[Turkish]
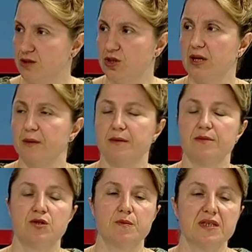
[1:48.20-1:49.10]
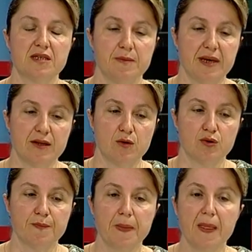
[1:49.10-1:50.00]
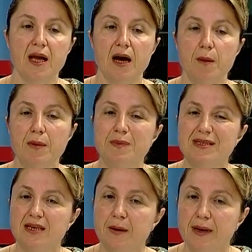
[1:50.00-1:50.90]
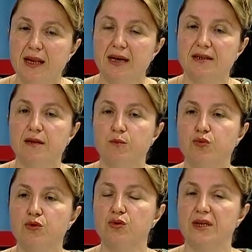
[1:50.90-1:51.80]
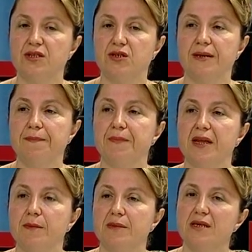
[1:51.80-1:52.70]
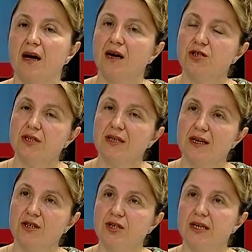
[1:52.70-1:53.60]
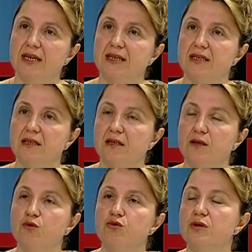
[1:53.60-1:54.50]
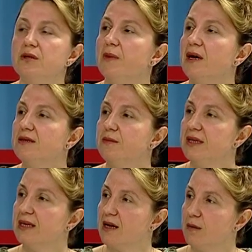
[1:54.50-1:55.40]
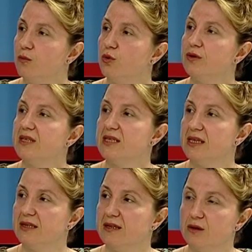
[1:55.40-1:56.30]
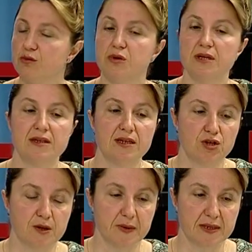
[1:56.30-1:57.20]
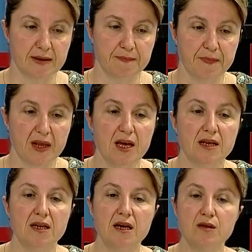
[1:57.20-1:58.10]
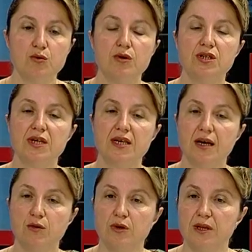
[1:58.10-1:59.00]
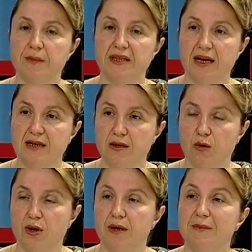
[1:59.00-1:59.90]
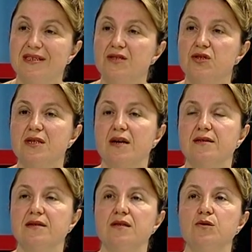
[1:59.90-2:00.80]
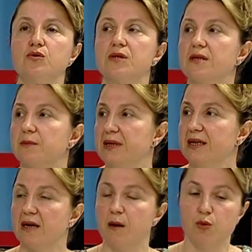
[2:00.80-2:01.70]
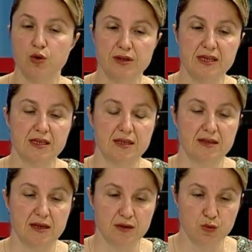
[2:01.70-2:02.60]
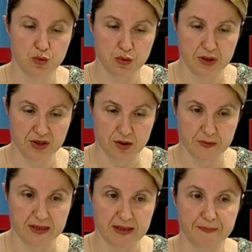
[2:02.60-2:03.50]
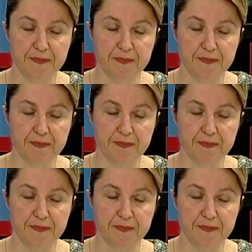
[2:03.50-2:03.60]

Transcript: çıkar, çıkmasını bekliyoruz. Ama biz gebelerde bu süreçte mesela açlık kan şekerinin 126 mg bölü desilitrenin üzerine çıkması. Daha sonra şeker yüklemeden sonra birinci saatinin 140 mg bölü desilitrenin üstüne çıkması.